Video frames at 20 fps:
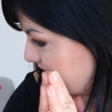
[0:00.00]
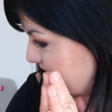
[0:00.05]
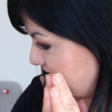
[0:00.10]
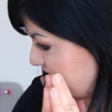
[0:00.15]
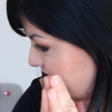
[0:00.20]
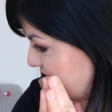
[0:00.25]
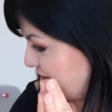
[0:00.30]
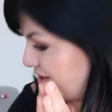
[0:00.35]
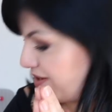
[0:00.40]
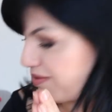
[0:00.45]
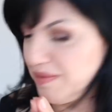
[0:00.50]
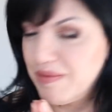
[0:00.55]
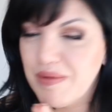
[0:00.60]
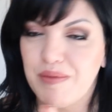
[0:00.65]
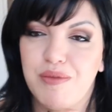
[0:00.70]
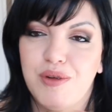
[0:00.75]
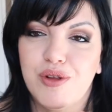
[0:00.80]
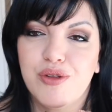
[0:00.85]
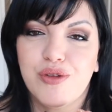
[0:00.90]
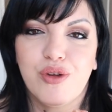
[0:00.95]
adesso è
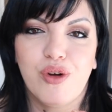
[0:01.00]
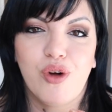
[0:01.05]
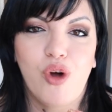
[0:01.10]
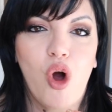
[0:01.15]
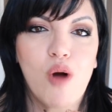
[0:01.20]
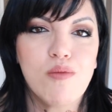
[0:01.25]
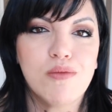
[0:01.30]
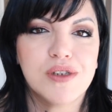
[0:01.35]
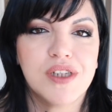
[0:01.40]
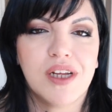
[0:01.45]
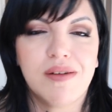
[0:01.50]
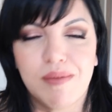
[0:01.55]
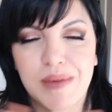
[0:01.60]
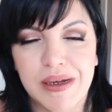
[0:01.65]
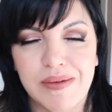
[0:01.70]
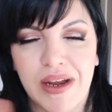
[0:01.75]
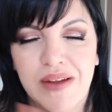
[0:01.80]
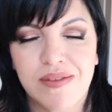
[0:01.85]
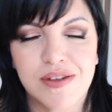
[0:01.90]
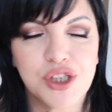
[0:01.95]
molto comoda, vabbè
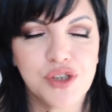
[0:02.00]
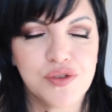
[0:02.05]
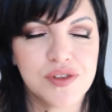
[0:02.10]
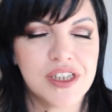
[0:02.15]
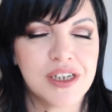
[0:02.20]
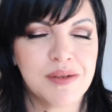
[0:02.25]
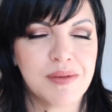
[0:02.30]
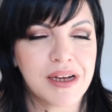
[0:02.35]
ve la faccio vedere